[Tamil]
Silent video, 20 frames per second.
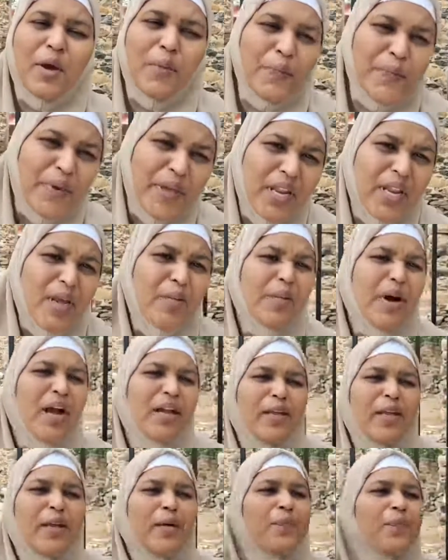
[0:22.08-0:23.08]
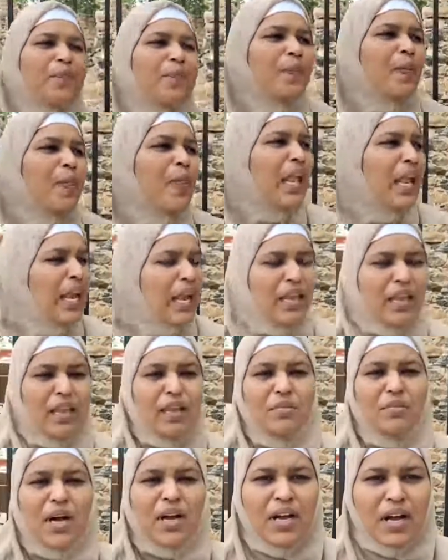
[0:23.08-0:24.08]
மிகப்பெரிய பாக்கியம் இன்னைக்கு
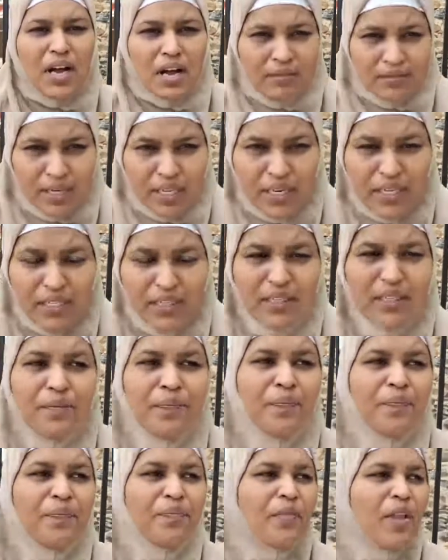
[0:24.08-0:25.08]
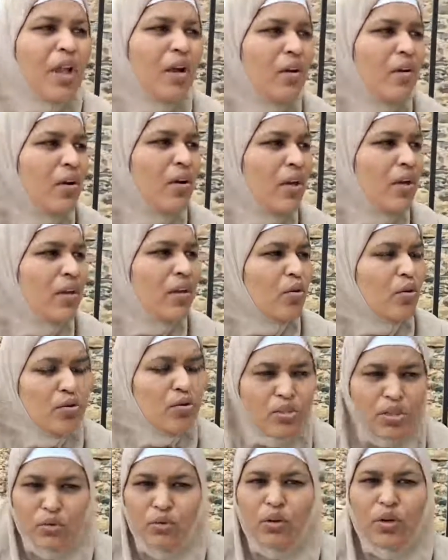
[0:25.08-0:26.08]
மக்காவிலிருந்து ஒரு
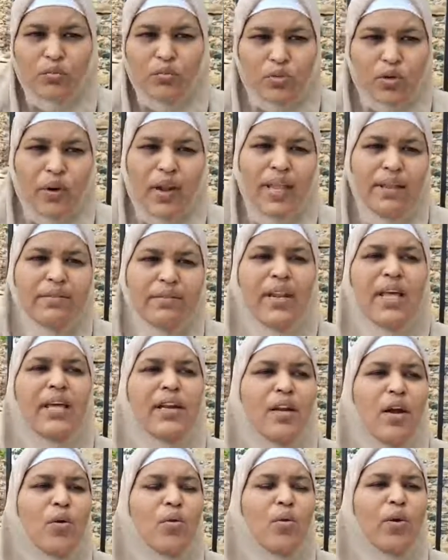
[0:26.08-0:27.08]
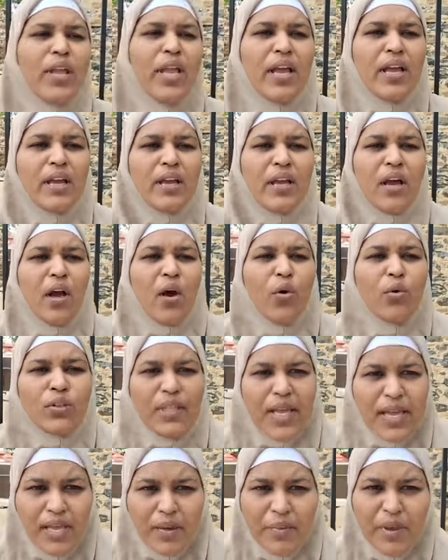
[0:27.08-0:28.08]
கொஞ்சம் தூரம் தொலைவில் இருக்கக்கூடிய
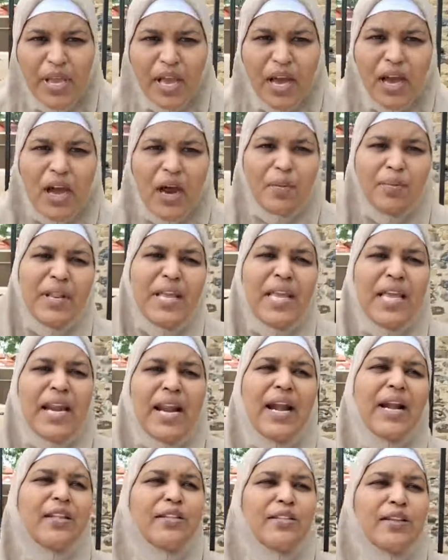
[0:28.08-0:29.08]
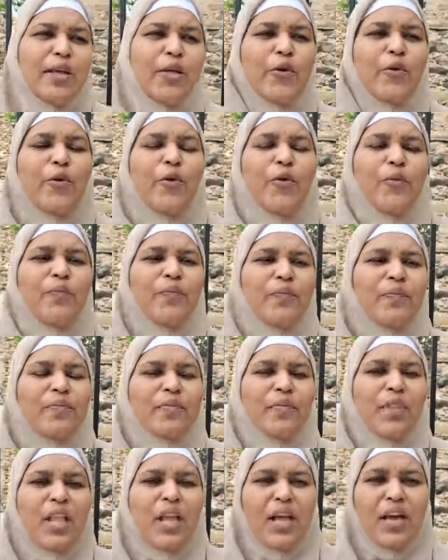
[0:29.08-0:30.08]
புதைபியா அப்படிங்கிற இடத்துல இருக்கும்
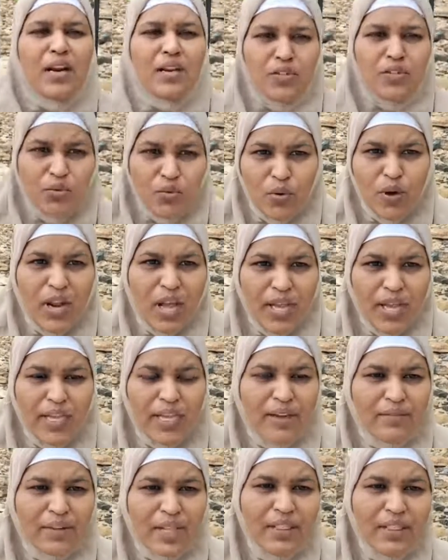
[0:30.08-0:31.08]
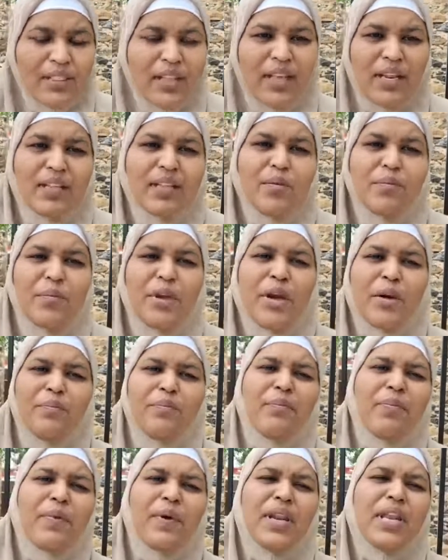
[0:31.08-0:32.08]
ரசூல்லா இங்கே வந்து இருந்த
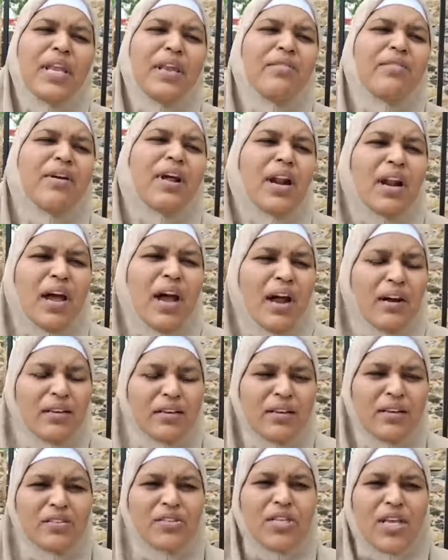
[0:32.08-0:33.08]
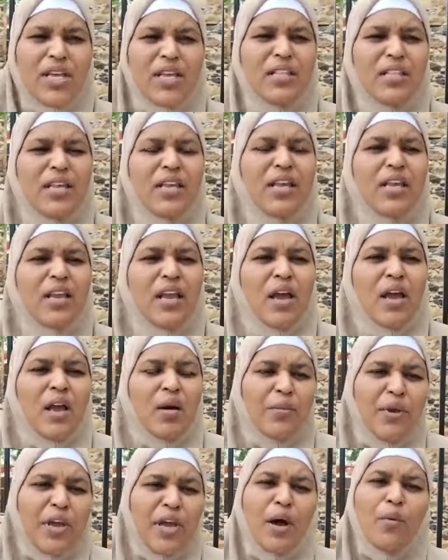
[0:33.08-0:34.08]
மிகப்பெரிய வரலாற்று செய்தி
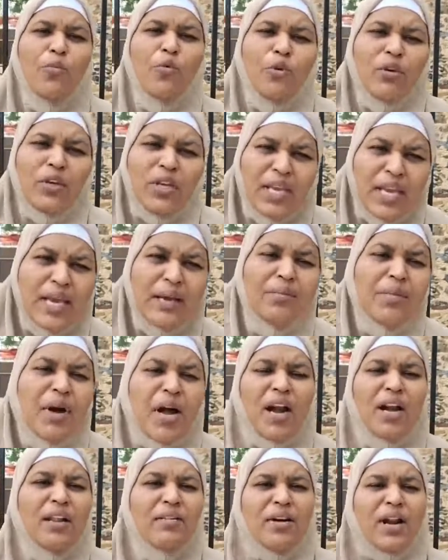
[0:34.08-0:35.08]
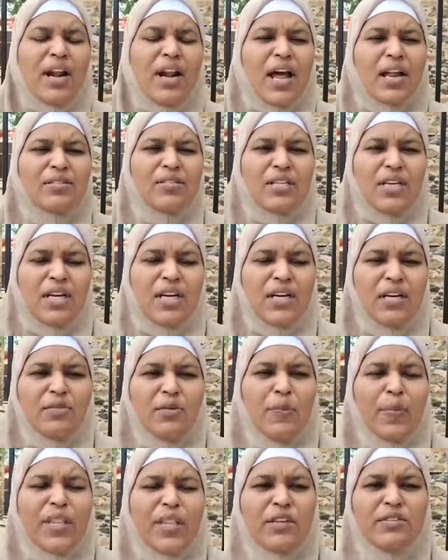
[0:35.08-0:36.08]
மிக முக்கியமான வரலாற்று
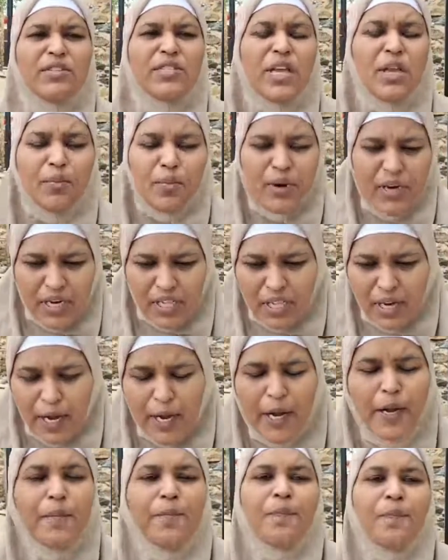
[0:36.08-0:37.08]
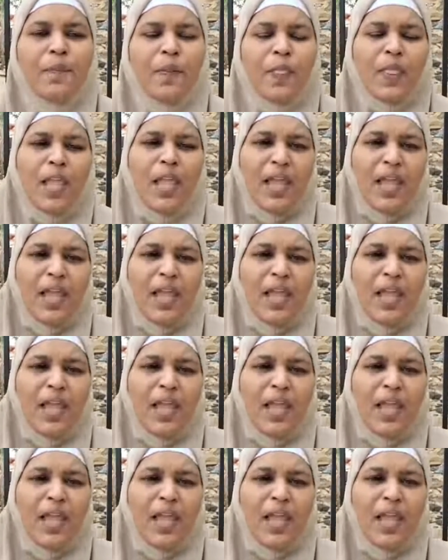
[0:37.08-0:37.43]
நிகழ்வு பதிவு செய்யப்பட்டிருக்கிற இடம்